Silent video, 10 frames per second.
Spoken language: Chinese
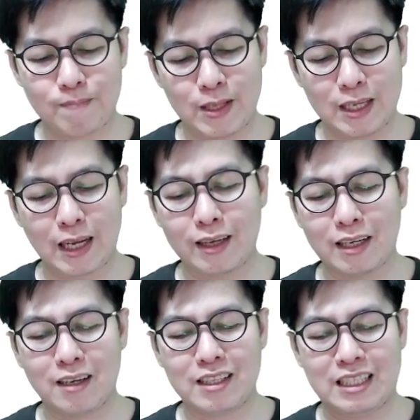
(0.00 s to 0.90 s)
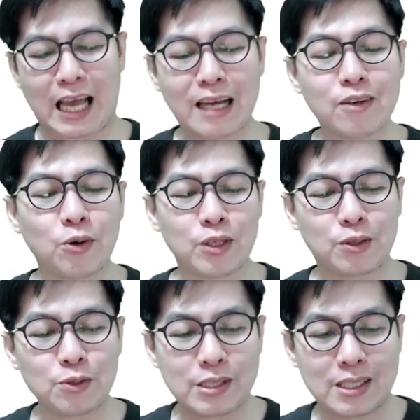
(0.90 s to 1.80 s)
提到一个三国的
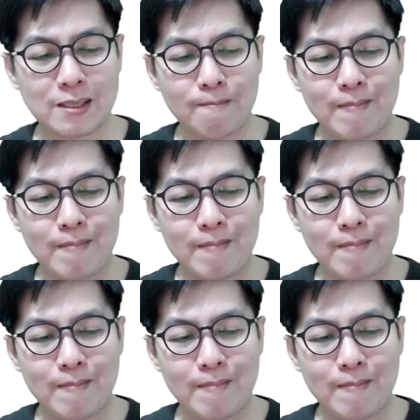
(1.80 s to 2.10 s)
故事。